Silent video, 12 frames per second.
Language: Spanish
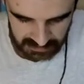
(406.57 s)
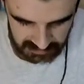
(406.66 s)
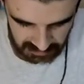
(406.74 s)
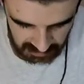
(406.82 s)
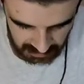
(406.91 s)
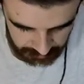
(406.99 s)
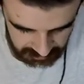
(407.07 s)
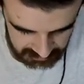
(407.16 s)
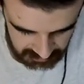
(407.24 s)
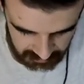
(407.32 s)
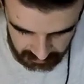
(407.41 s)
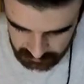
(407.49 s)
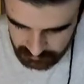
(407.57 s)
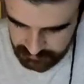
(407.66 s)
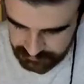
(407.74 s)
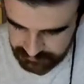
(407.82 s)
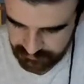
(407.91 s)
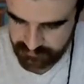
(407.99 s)
Aquí tenéis la pantalla,
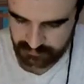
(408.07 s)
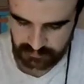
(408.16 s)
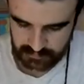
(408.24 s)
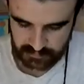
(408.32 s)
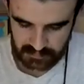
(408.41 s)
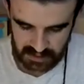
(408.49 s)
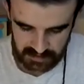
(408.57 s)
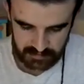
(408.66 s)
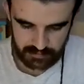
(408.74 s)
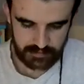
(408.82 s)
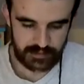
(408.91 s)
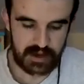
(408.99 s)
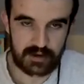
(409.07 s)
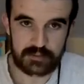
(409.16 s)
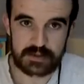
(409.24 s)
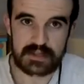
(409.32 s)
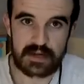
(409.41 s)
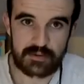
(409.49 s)
¿vale? Os voy a
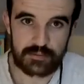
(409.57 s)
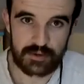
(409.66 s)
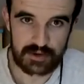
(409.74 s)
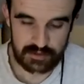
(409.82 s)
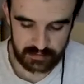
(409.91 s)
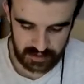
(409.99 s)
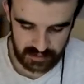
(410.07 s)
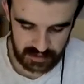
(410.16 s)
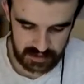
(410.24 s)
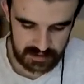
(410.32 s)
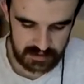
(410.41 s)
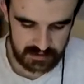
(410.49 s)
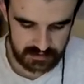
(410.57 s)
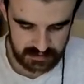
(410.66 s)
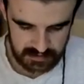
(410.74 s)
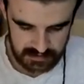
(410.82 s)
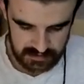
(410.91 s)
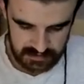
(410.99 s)
comentar un poquito más de ella.
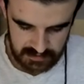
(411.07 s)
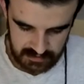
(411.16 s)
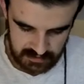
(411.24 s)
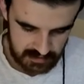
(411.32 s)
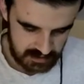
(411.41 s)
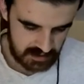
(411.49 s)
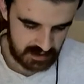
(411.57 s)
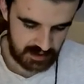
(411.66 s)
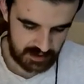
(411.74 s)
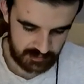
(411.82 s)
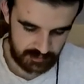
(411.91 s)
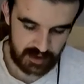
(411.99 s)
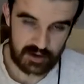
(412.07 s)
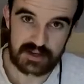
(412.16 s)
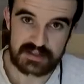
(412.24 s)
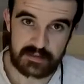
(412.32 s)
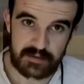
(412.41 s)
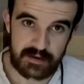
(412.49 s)
Eh, espero
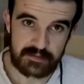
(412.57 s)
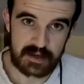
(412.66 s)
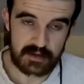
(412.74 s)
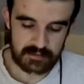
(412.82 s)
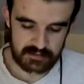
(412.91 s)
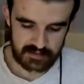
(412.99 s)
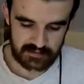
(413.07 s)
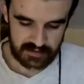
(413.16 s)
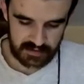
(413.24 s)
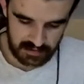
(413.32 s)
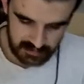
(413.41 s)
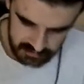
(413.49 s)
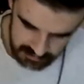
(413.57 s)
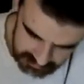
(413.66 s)
que se vea bien, la verdad.